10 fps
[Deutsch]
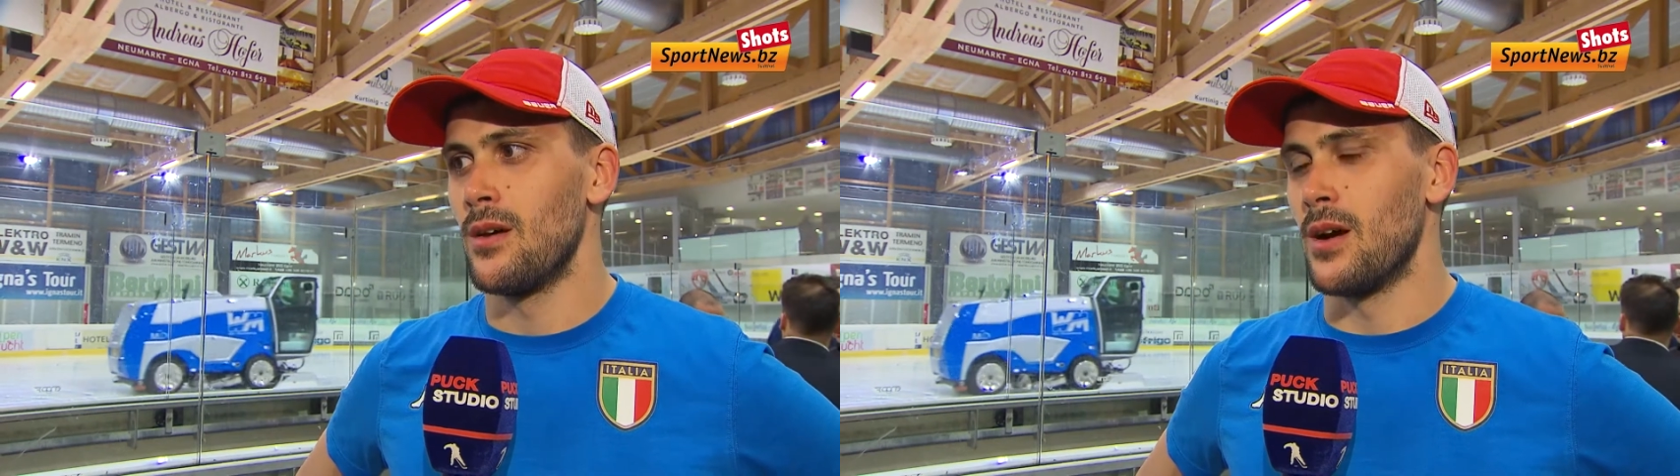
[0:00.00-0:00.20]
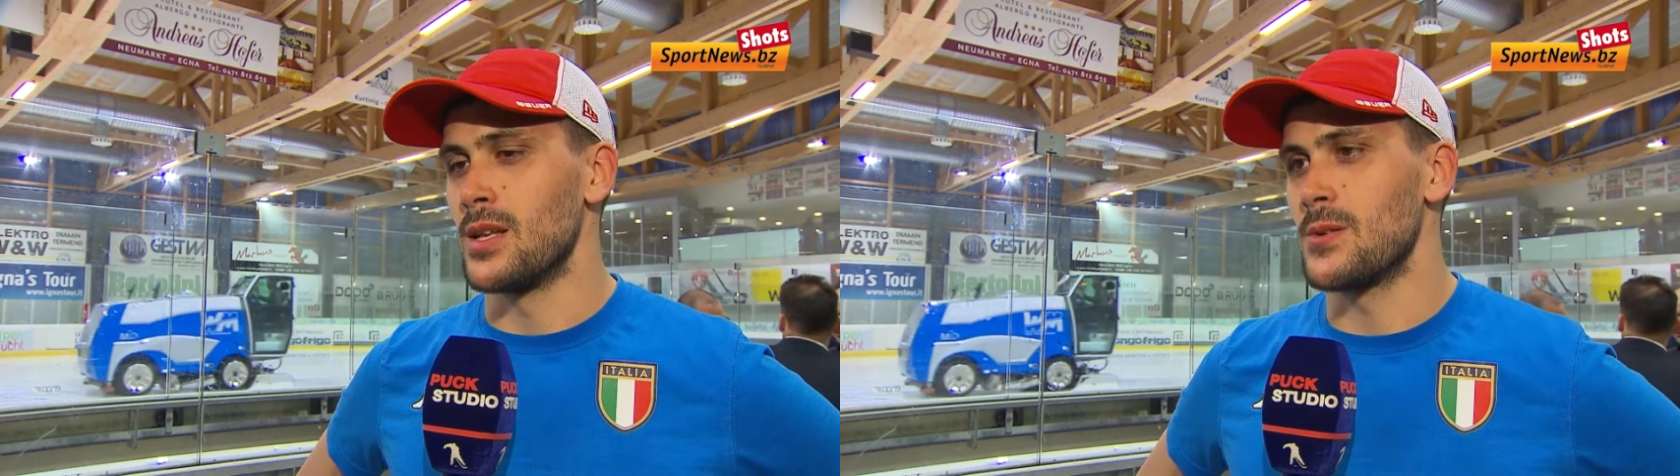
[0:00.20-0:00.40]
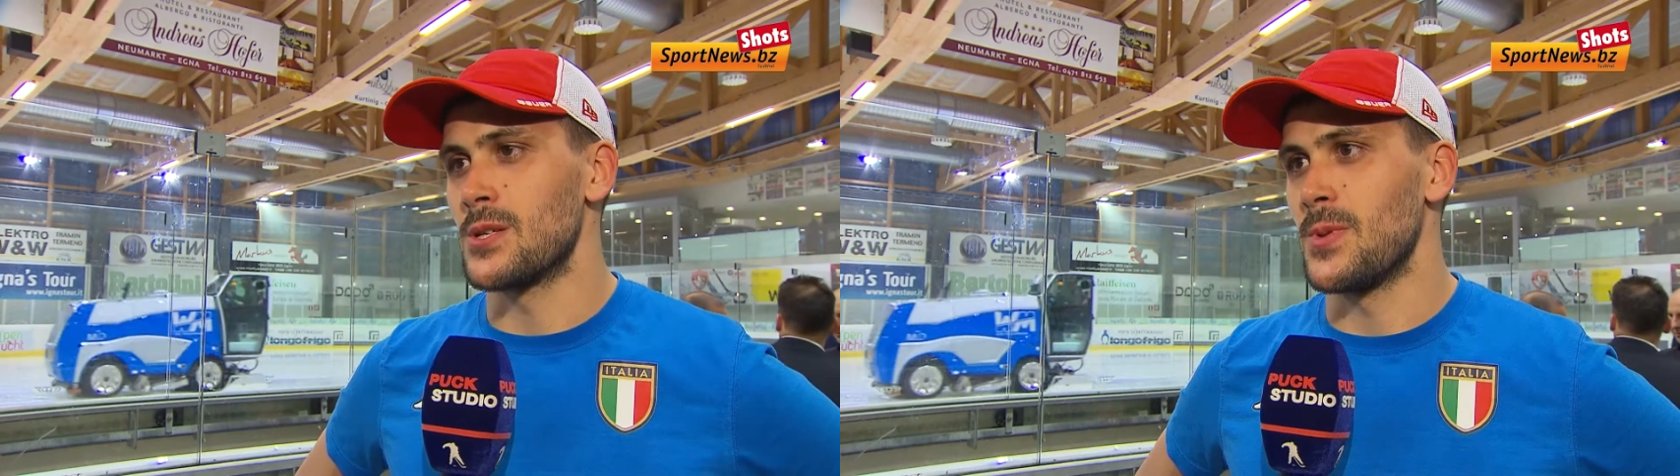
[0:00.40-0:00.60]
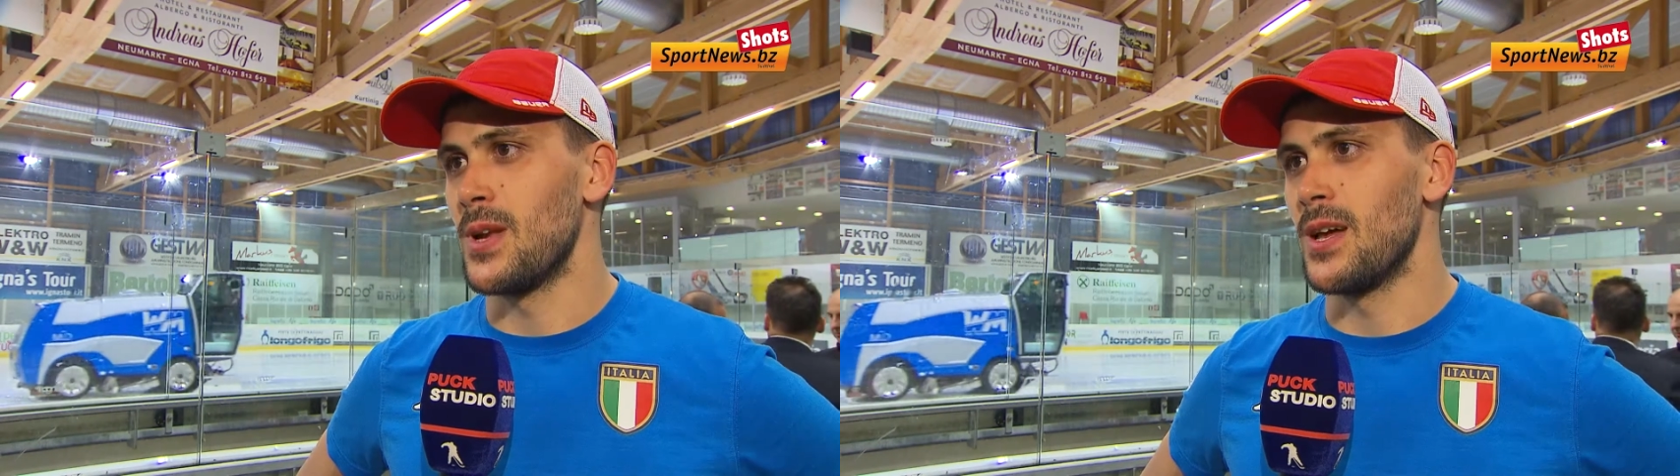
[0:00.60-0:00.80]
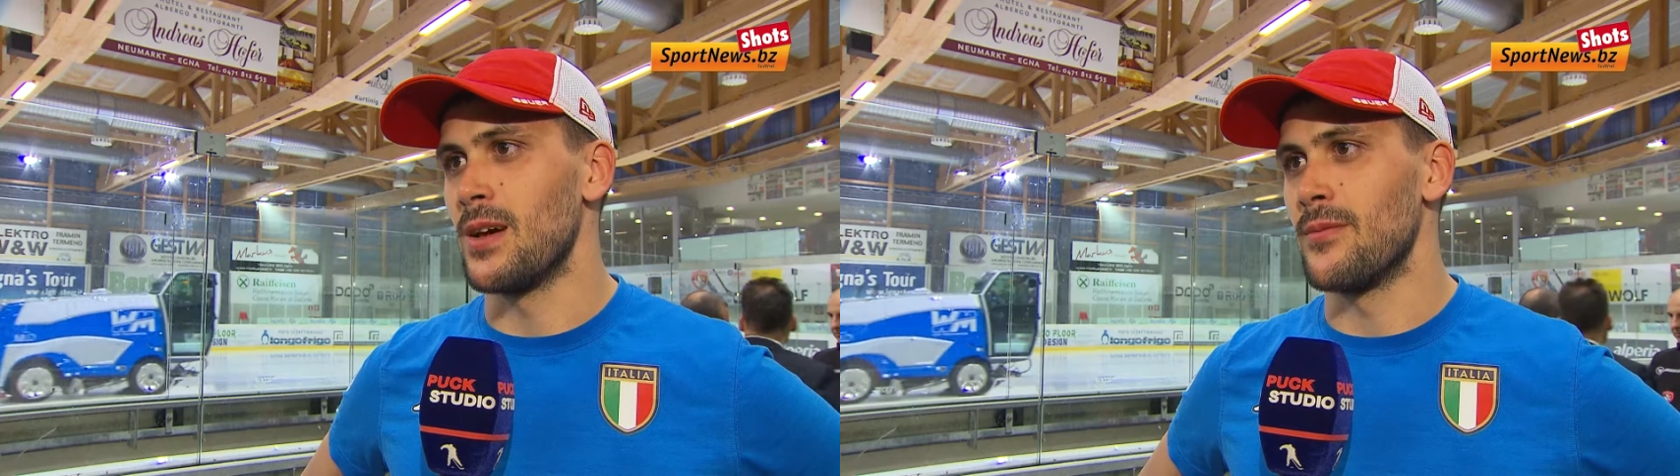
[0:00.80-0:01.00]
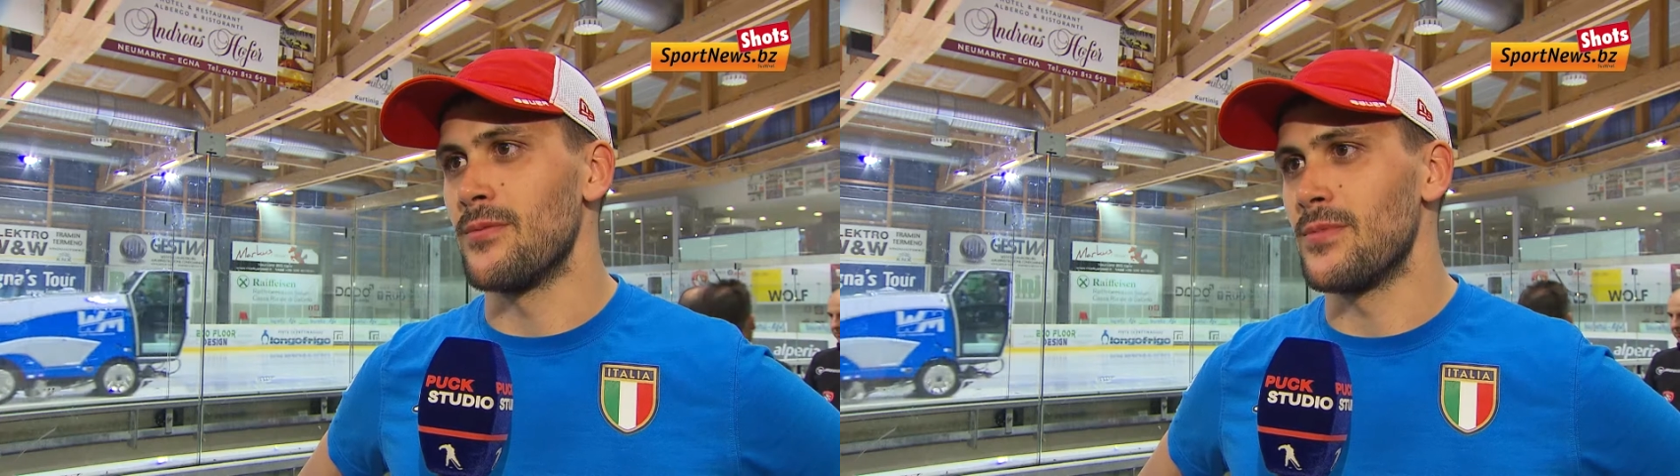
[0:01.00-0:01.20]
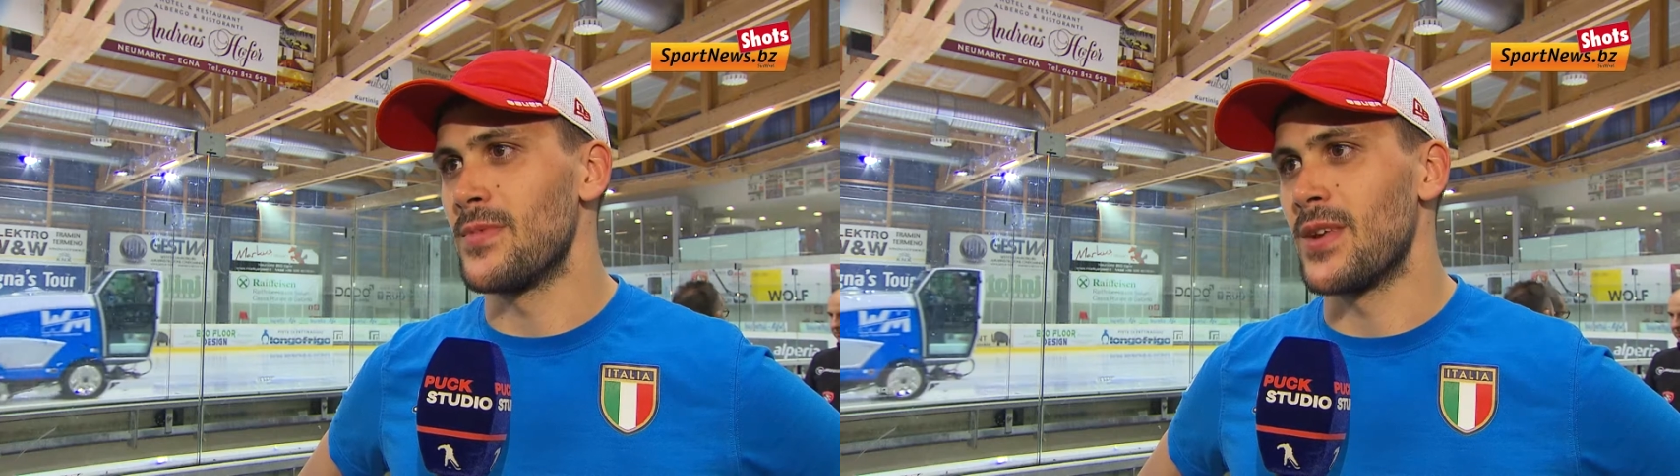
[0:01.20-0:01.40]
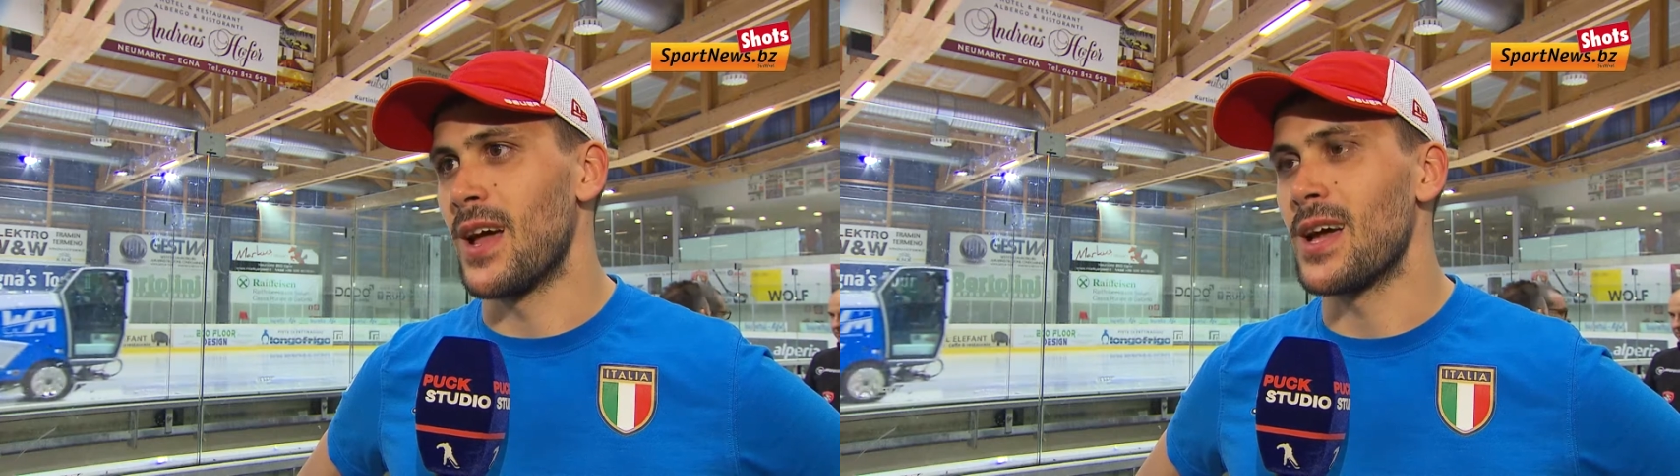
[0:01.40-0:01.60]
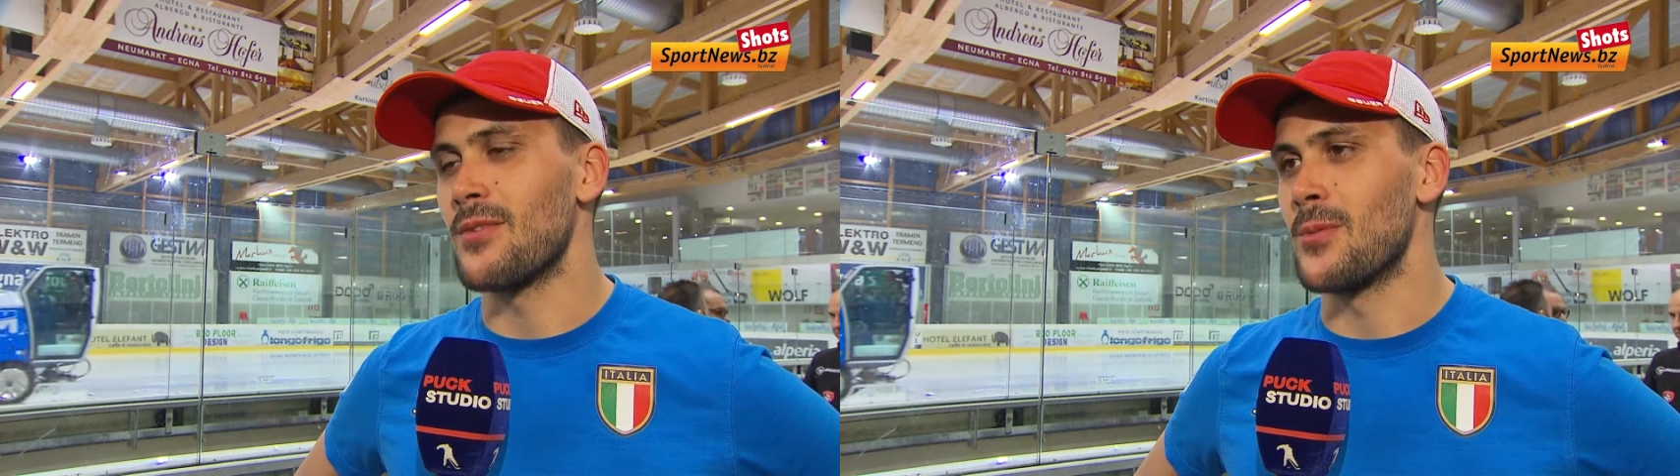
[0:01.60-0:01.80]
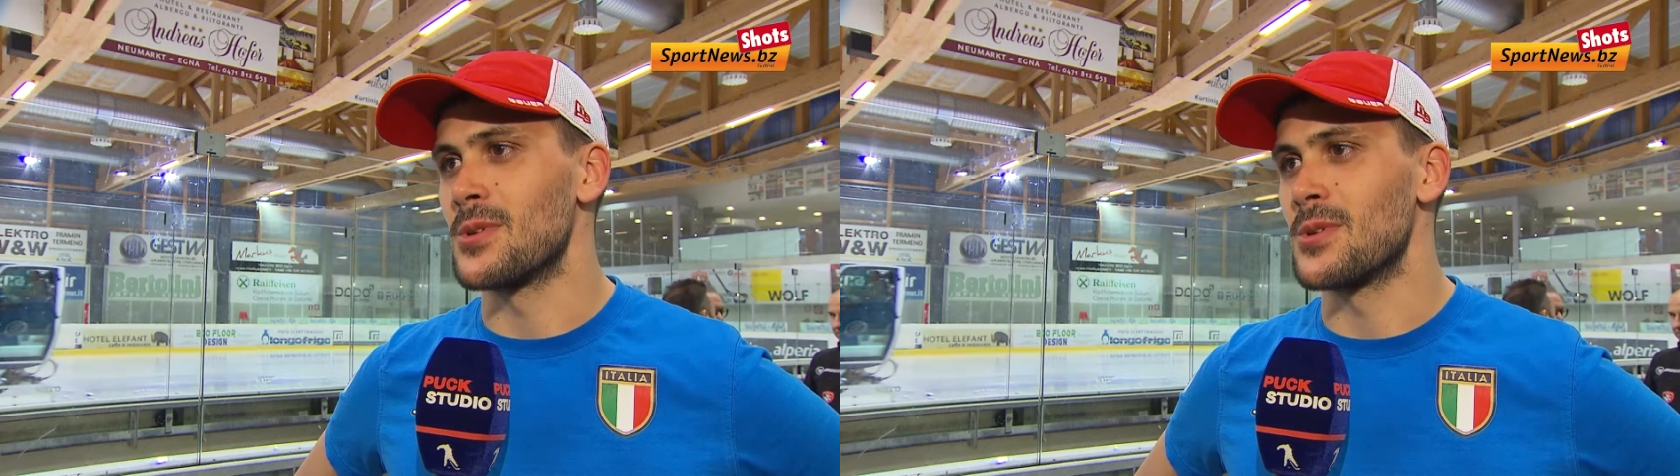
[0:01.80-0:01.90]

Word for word: ein, zwei Spiele, vielleicht werden